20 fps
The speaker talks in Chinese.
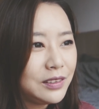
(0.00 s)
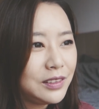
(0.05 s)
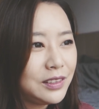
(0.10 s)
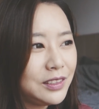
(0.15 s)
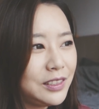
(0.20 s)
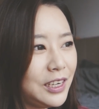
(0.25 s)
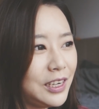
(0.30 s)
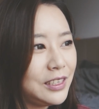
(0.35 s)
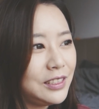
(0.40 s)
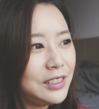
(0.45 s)

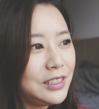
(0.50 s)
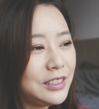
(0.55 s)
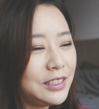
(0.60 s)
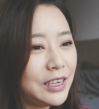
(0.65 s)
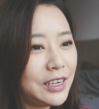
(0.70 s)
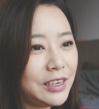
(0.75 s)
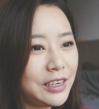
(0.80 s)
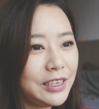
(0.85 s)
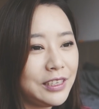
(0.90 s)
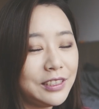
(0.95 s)
这天气这
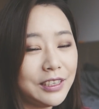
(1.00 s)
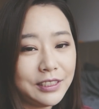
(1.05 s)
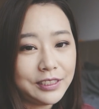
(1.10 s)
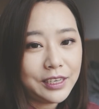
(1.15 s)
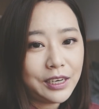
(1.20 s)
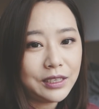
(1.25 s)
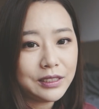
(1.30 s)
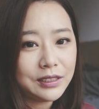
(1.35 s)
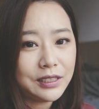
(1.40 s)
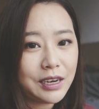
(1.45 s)
样阴沉，这
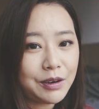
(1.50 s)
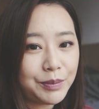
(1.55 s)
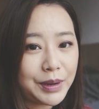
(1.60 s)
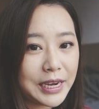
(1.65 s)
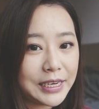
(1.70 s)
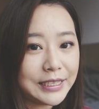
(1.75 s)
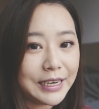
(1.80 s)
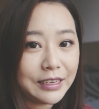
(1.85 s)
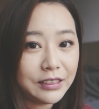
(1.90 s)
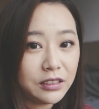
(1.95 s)
样这样
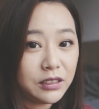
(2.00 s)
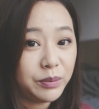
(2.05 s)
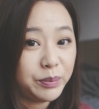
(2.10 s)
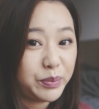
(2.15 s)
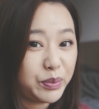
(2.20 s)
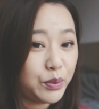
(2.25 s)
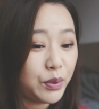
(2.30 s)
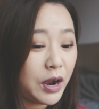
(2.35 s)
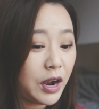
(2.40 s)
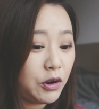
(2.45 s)
拍起来真的
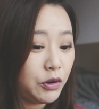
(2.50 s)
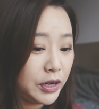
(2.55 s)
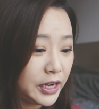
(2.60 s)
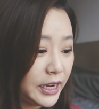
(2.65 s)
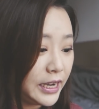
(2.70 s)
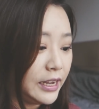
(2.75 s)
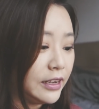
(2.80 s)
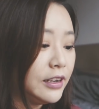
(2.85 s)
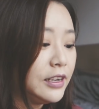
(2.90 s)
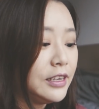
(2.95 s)
不好
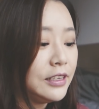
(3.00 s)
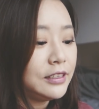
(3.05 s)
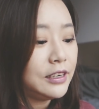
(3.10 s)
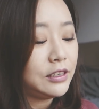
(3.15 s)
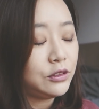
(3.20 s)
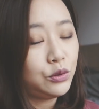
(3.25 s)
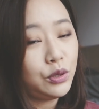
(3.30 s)
看啊！